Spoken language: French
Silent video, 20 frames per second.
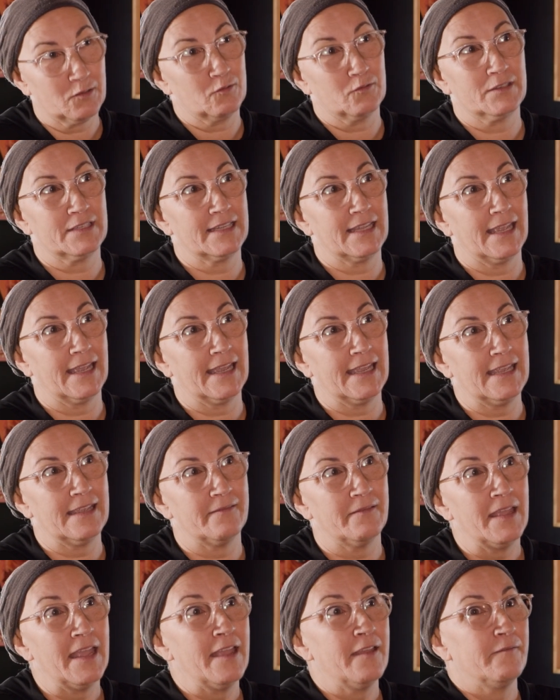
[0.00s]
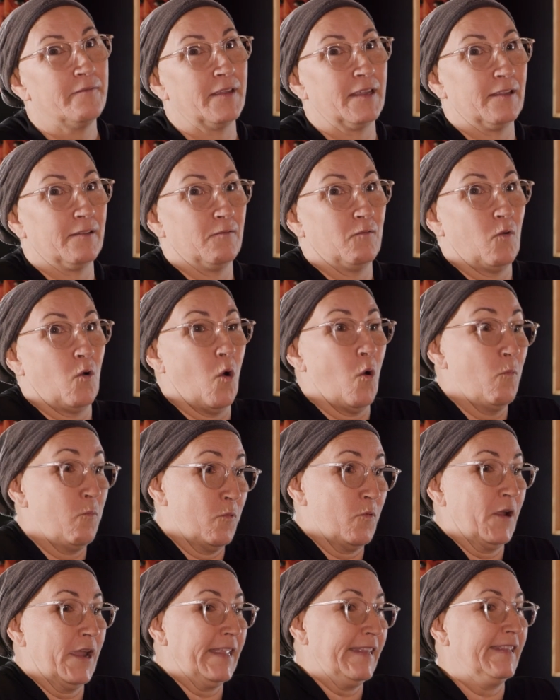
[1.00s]
de tout ce qui arrive. Fait on
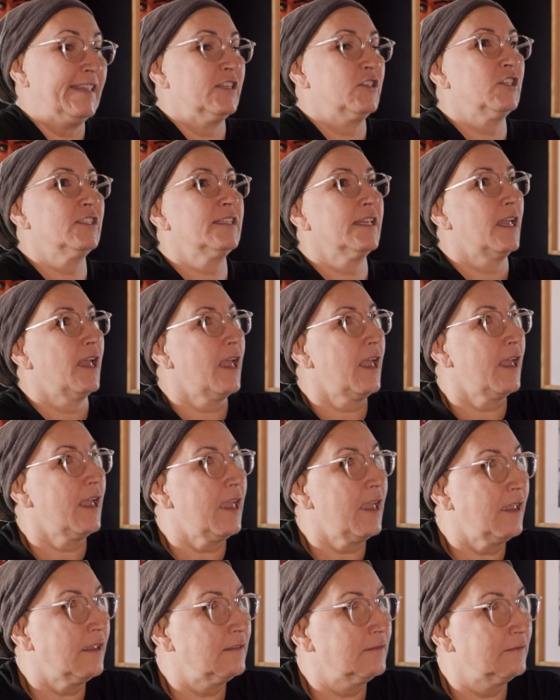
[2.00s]
pourrait déjà dire, Ah,